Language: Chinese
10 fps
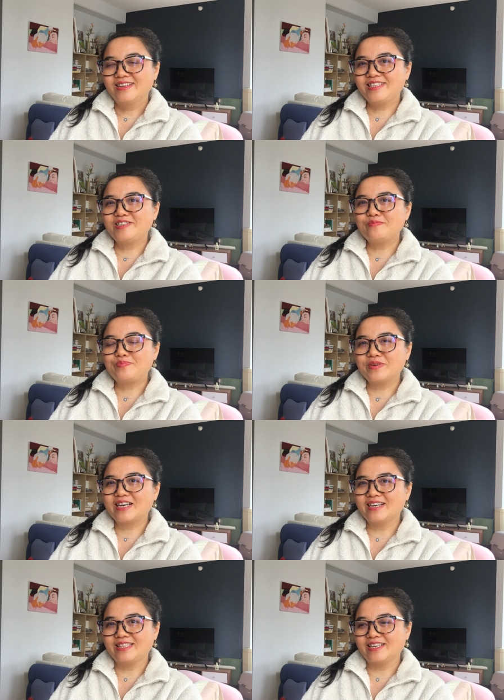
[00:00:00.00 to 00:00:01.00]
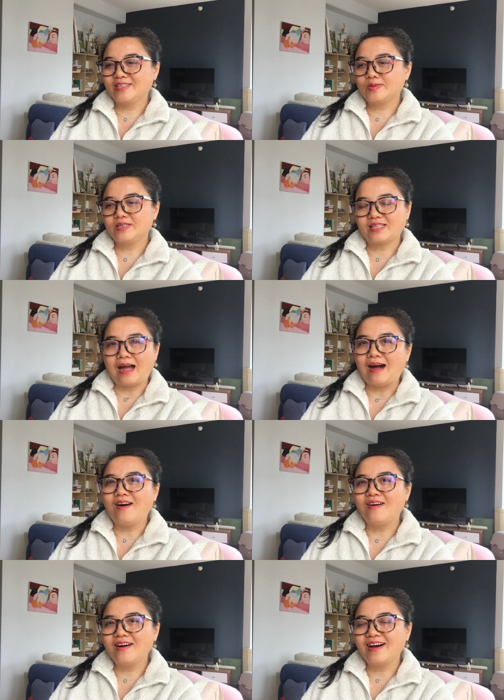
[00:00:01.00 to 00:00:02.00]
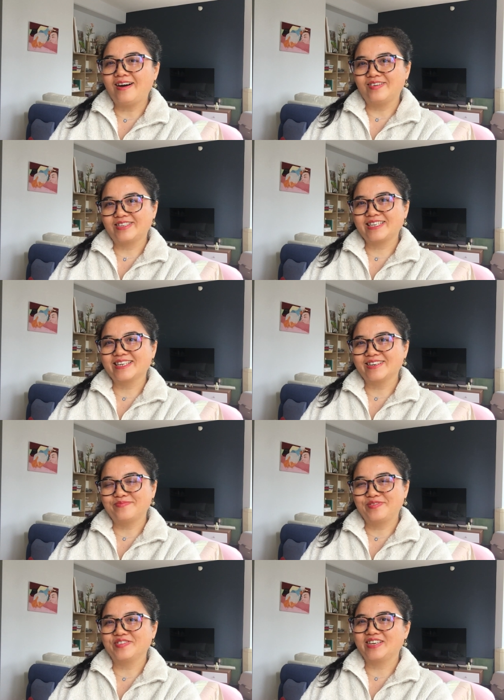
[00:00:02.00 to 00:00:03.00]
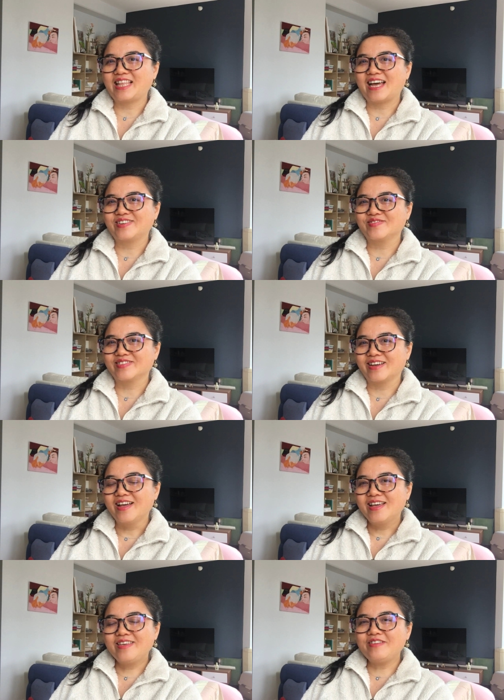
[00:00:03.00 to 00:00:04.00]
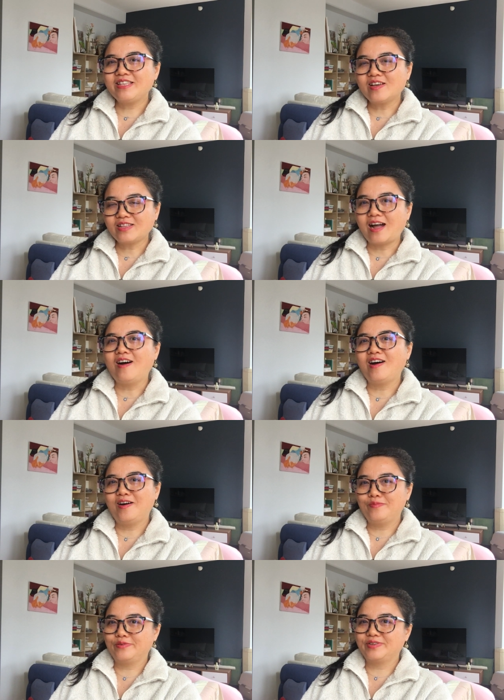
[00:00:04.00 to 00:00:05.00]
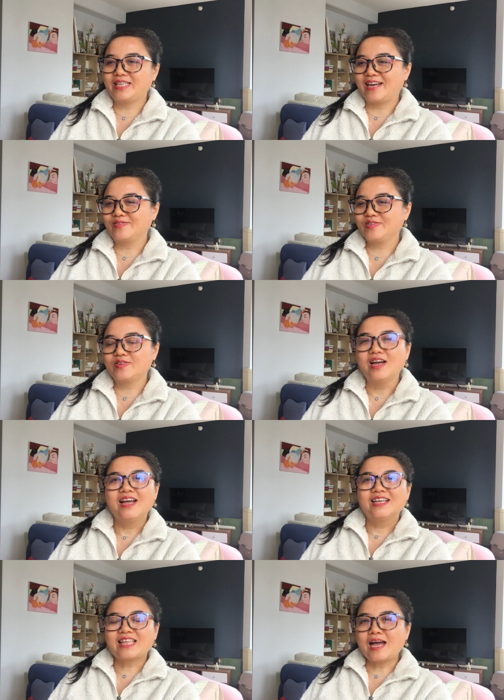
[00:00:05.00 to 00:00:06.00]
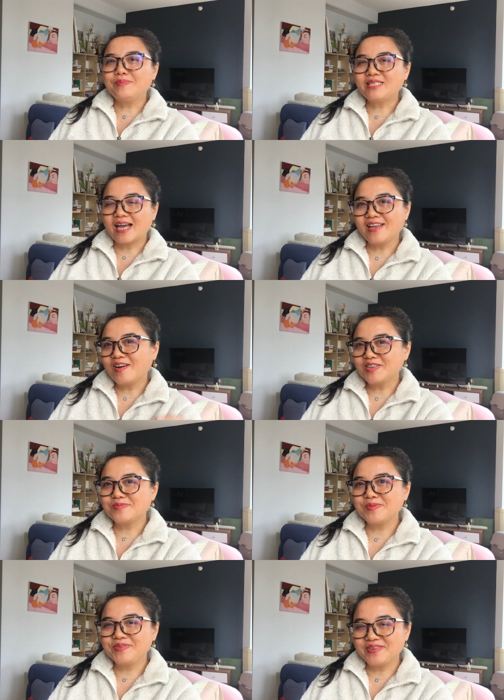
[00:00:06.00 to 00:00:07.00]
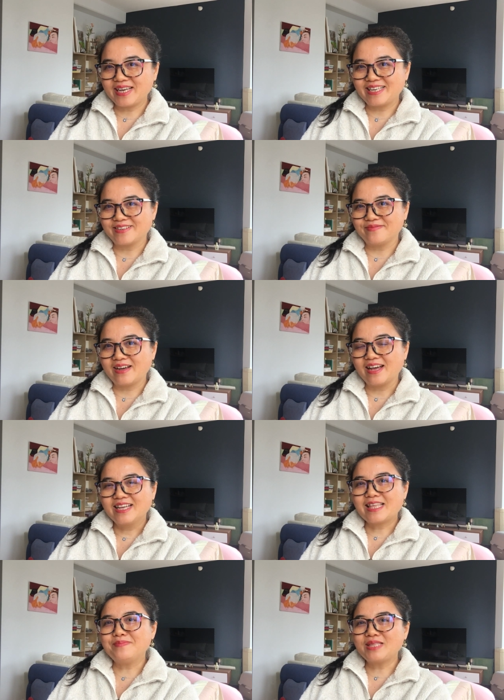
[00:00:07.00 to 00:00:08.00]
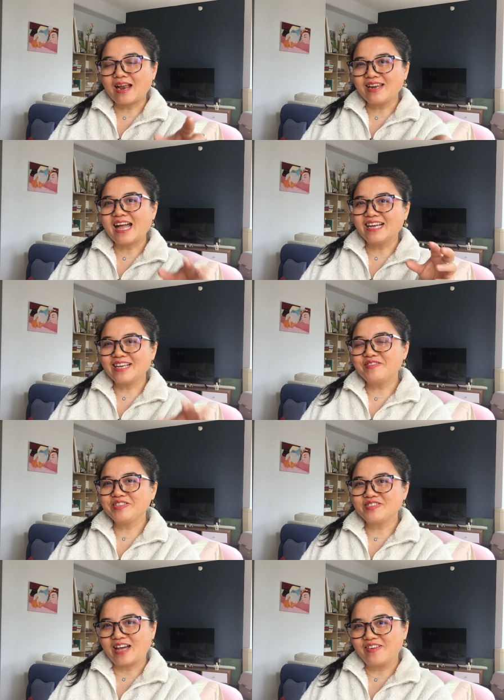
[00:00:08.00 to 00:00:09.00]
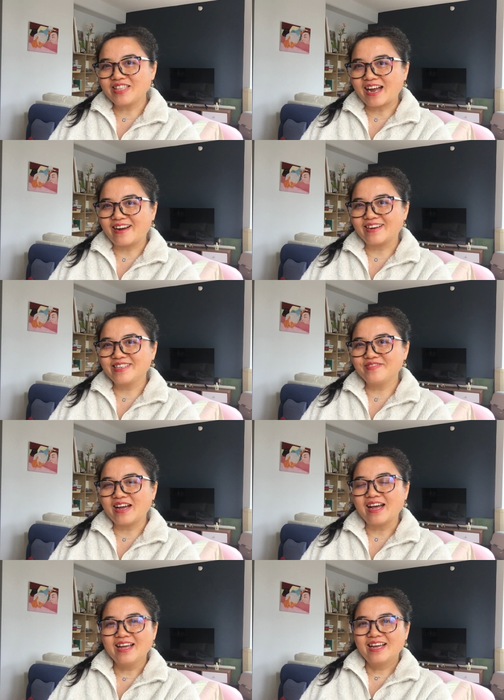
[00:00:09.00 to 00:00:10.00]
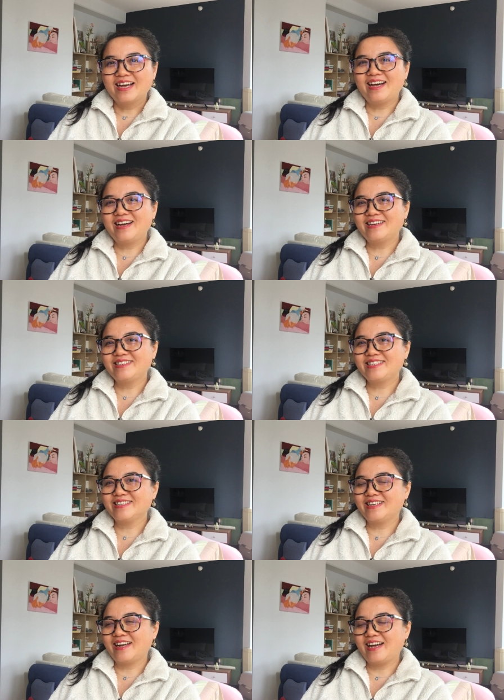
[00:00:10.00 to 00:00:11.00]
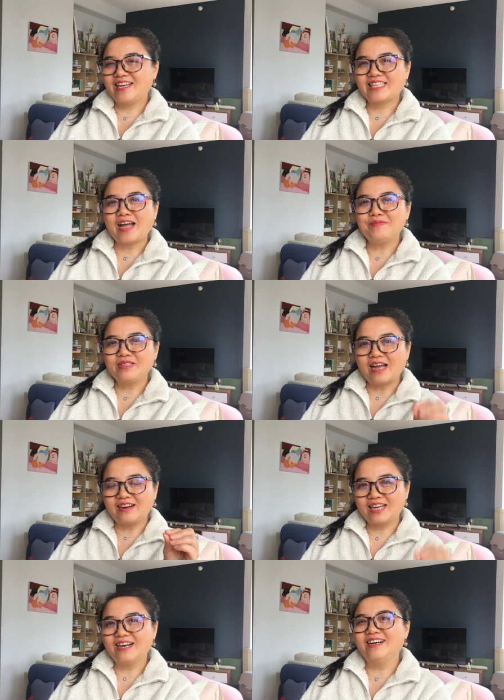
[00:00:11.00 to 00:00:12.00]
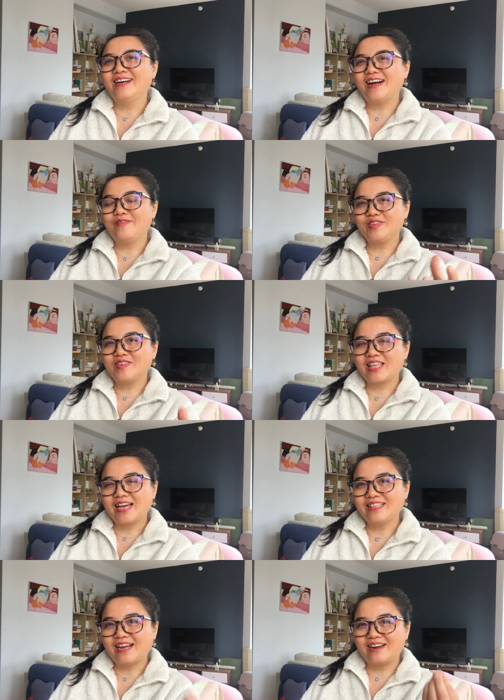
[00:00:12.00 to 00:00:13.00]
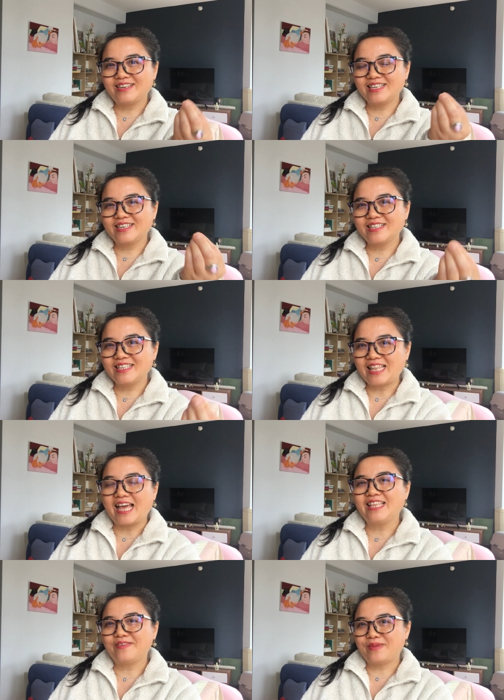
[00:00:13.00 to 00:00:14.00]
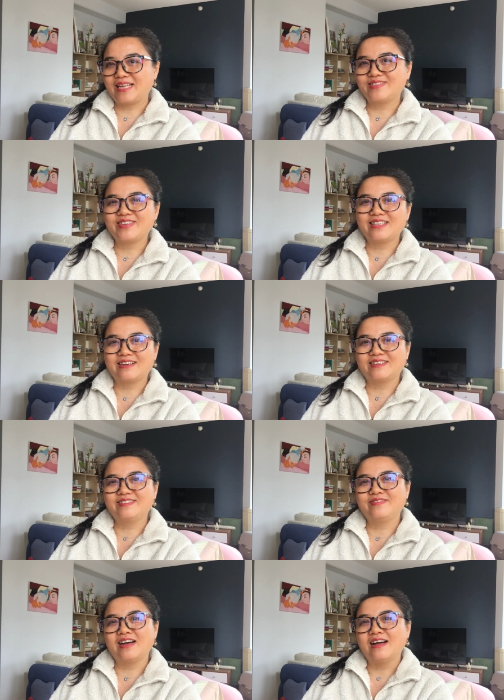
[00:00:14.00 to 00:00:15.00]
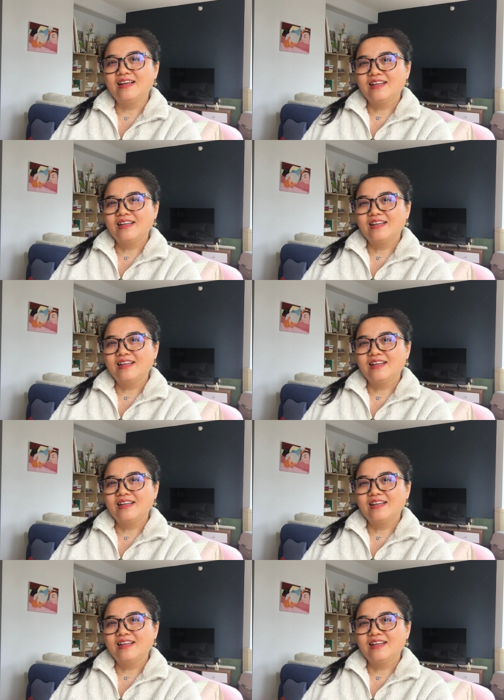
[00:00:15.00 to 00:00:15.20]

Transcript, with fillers: 你是不可能就是讨好这个普罗大众的，因为你要讨好普罗大众，就是他们想要什么我就给什么，他们哪儿痒痒我就挠哪儿，是吧？啊，这个啊，他们哪儿疼啊，我就给他哪儿这个来点麻醉的，是吧？